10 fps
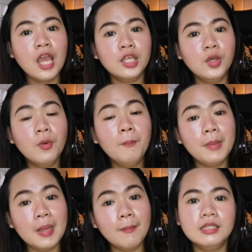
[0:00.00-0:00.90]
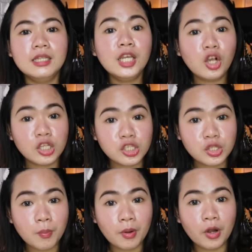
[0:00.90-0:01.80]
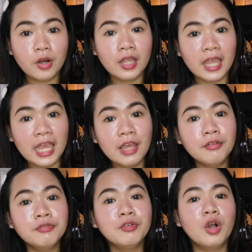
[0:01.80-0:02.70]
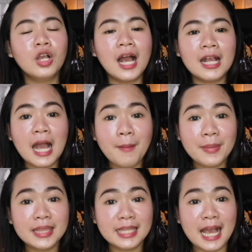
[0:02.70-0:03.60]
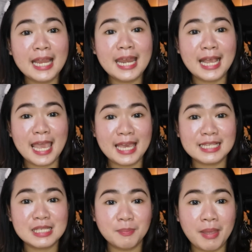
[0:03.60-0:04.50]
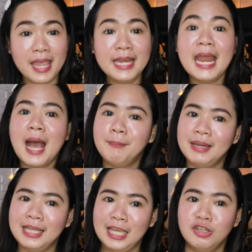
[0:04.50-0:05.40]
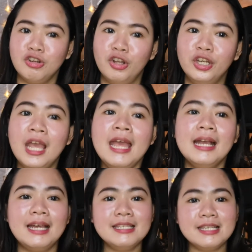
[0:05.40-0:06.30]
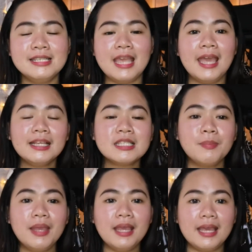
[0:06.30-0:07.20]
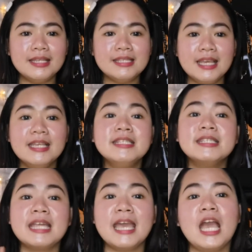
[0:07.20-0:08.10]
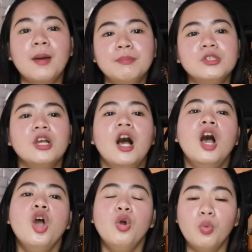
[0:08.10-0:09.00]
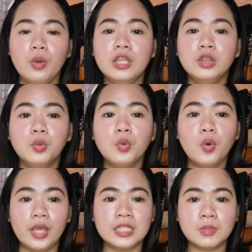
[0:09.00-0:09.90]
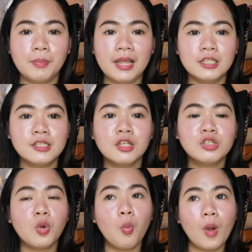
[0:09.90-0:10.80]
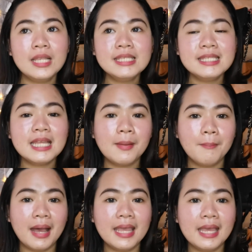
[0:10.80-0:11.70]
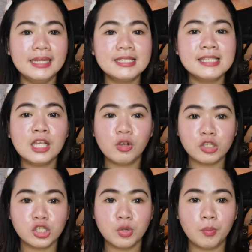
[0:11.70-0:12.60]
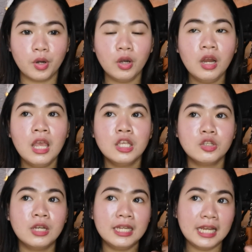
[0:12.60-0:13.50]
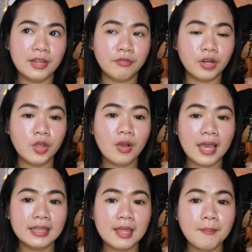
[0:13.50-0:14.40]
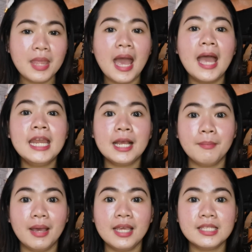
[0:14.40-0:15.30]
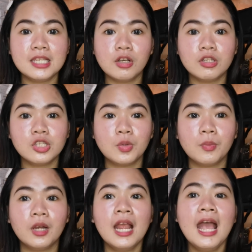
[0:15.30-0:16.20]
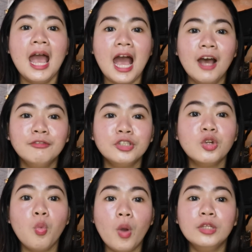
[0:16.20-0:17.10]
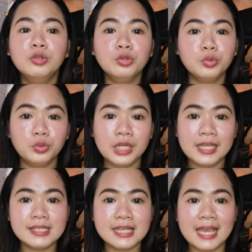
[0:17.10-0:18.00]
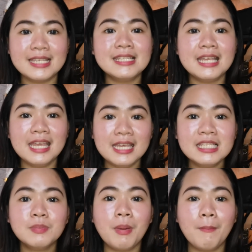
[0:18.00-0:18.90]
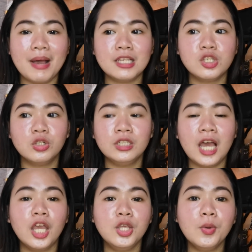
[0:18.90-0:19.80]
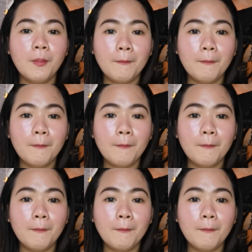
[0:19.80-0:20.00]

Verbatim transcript: yung payment ni customer if gagamit ka ng XPay na application. Kasi si XPay guys is tie up siya with Google Cebu Express. So, once nagbayad si customer, so na-deliver yung item niya, nagbayad si customer, after 1 to 2 days guys, is papasok na yung